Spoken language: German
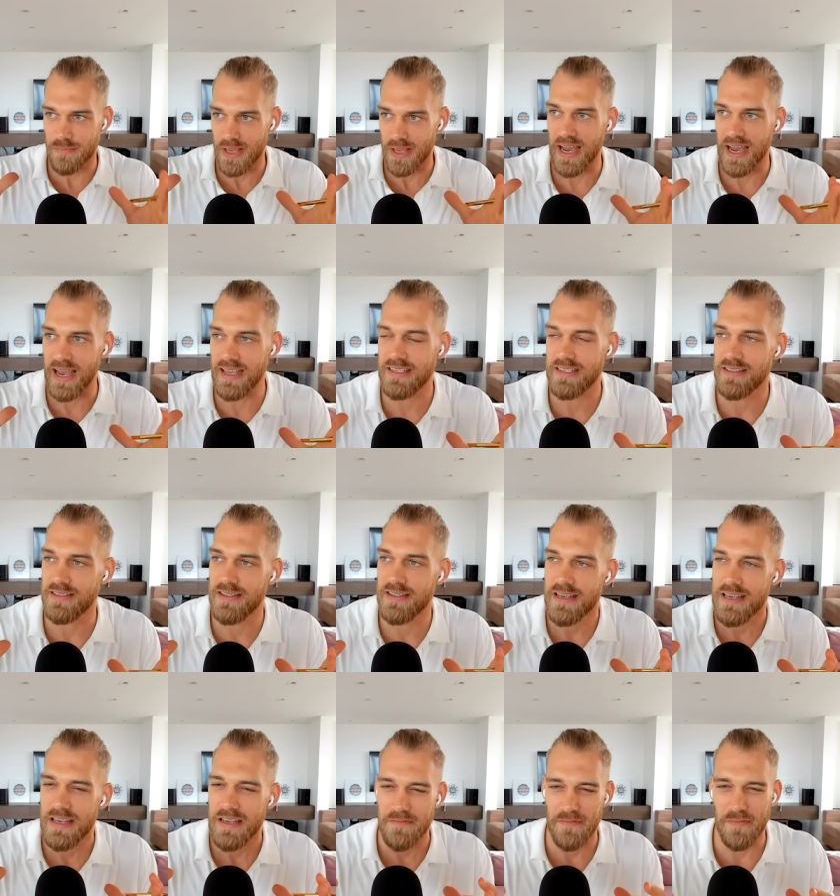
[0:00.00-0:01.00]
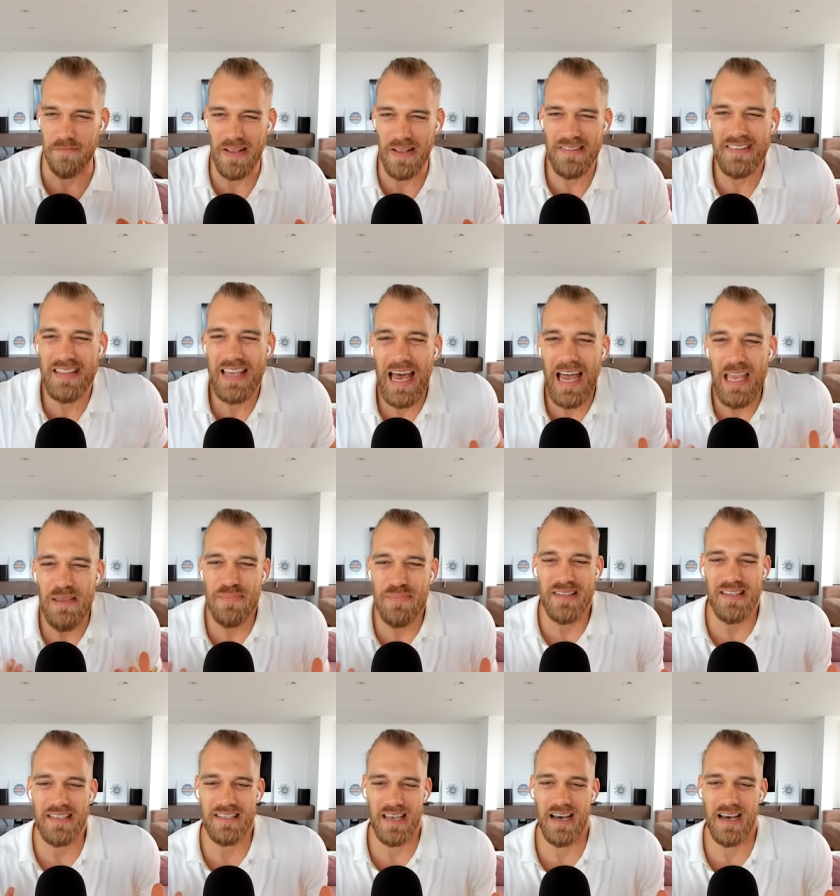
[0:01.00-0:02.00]
Bereichen, was
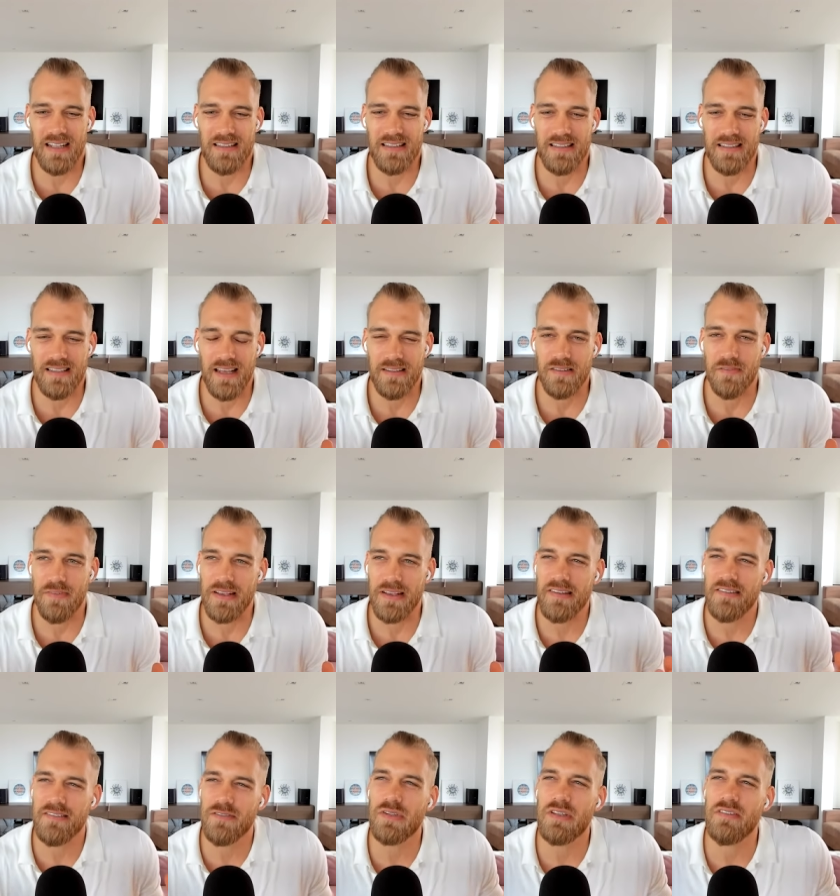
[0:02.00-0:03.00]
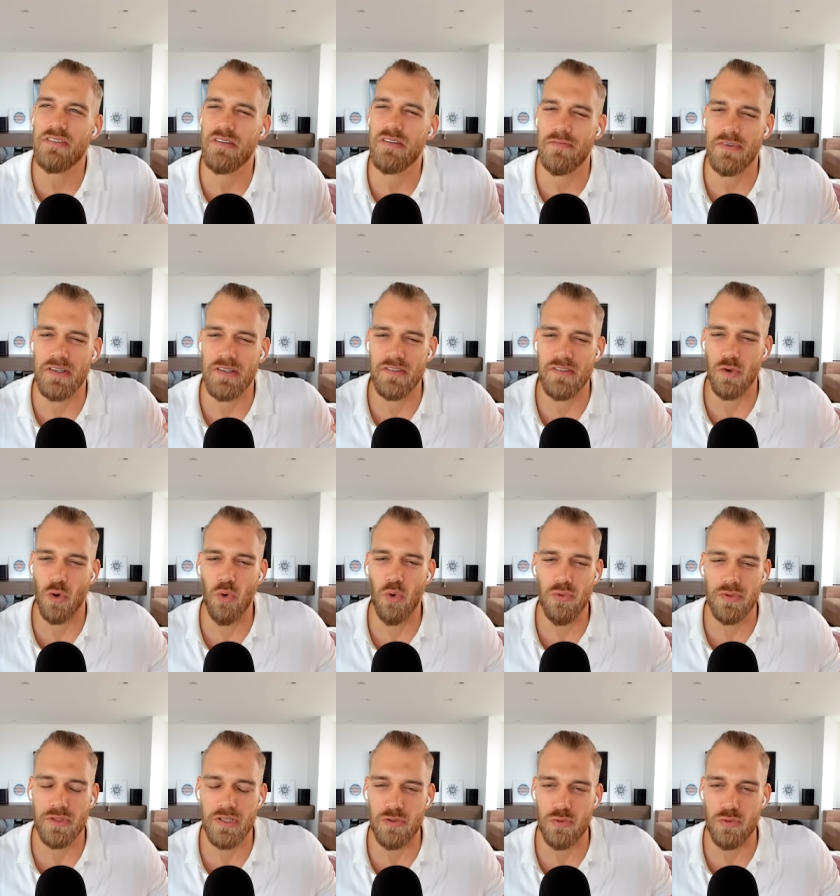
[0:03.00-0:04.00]
treibt dich an? Also was ist so diese
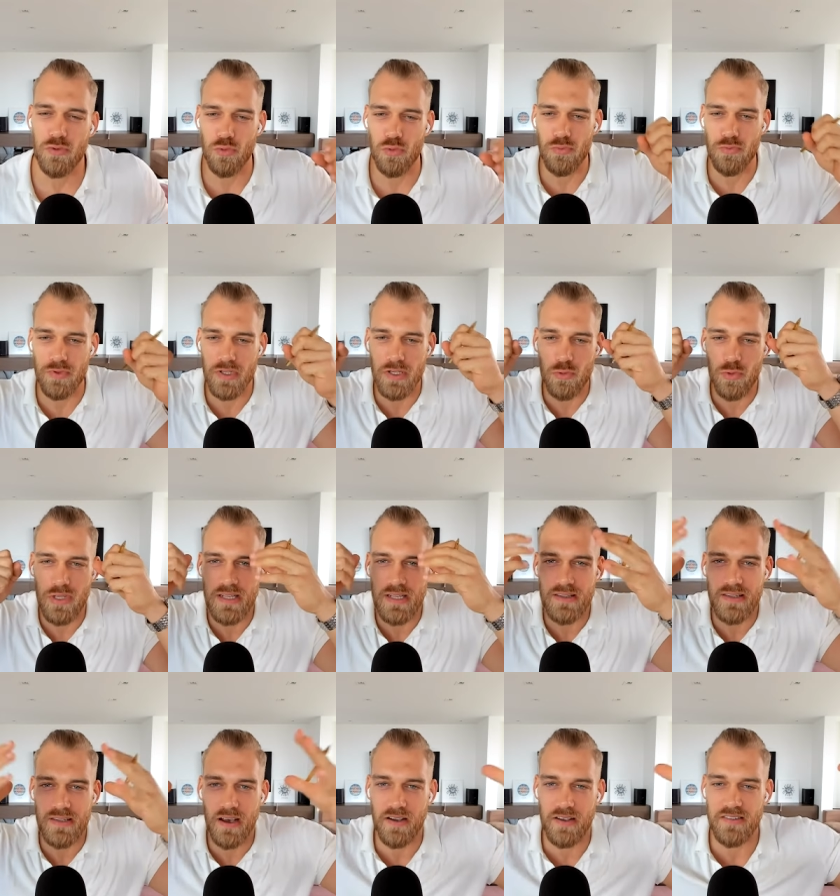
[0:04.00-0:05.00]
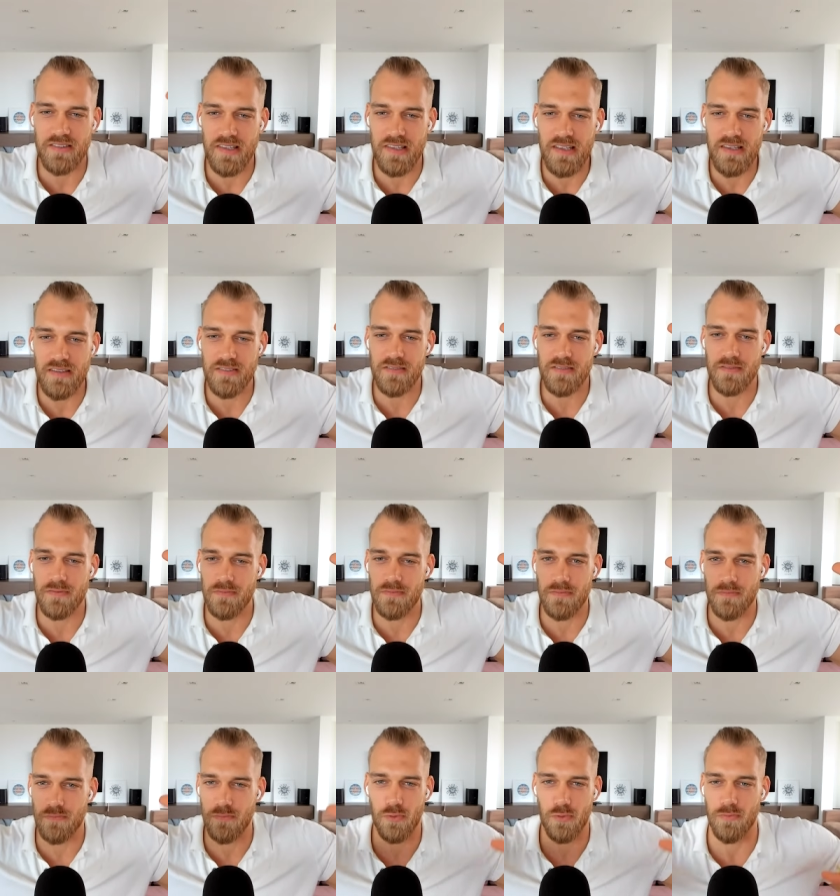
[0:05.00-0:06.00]
Vision, die du, die du jeden Tag siehst,
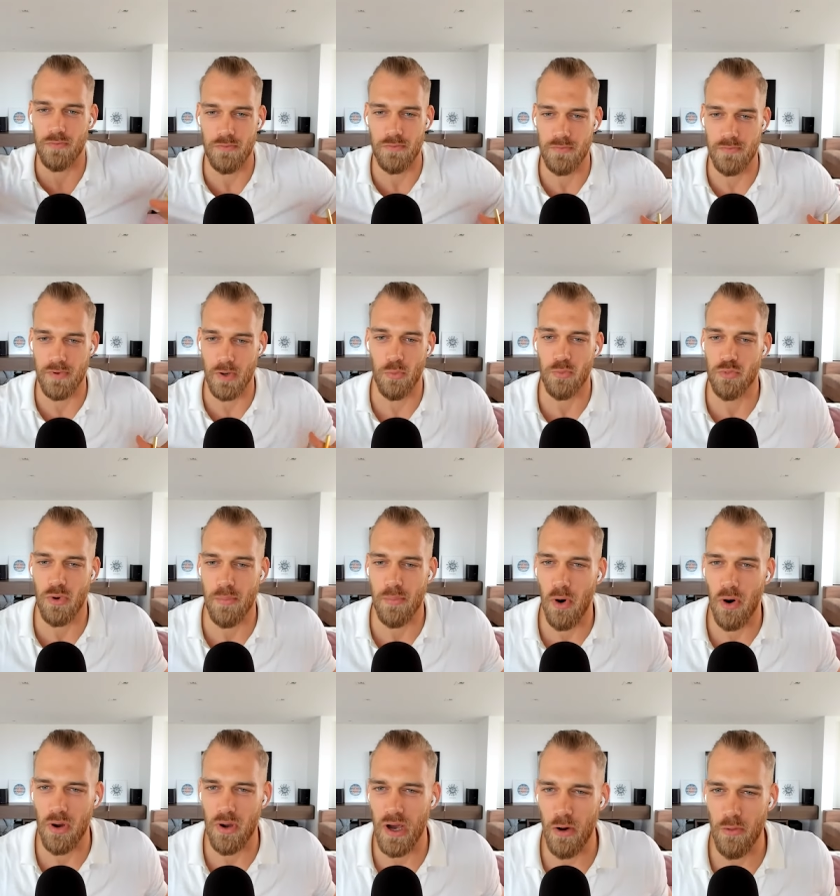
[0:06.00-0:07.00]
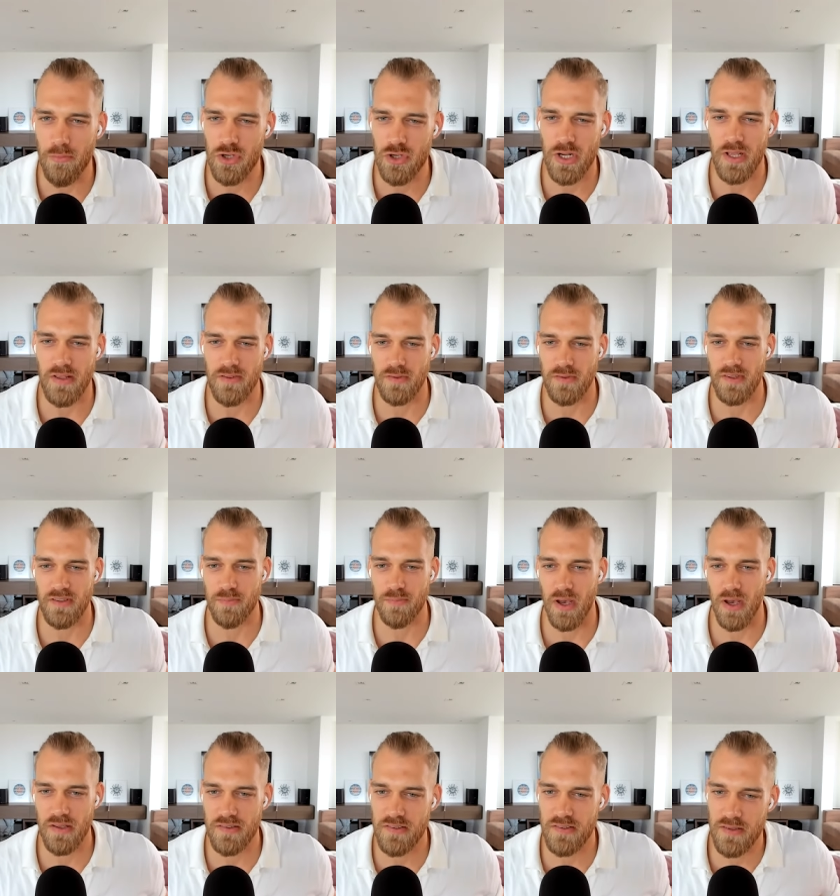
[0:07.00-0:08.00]
wo, warum du am Morgen aufstehst und das
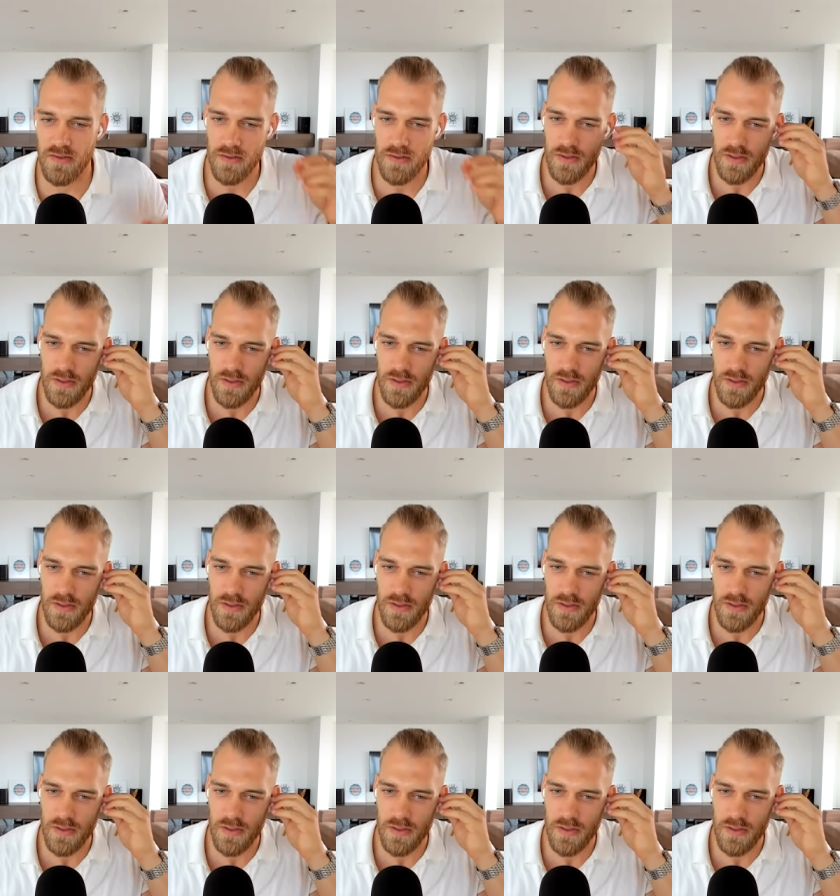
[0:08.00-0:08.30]
machst?